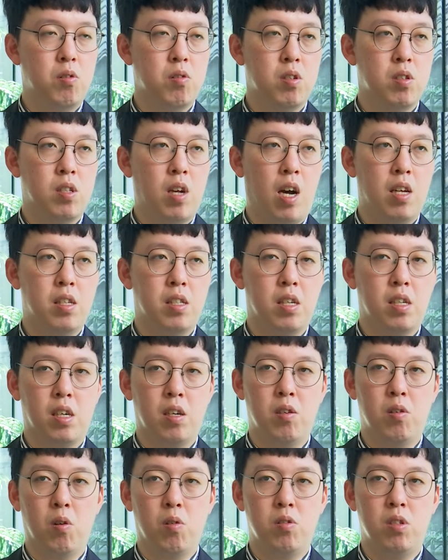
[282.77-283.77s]
就是他的那
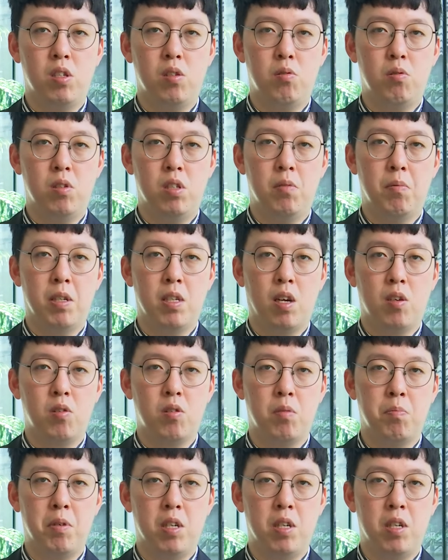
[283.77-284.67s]
个容积率基本上就是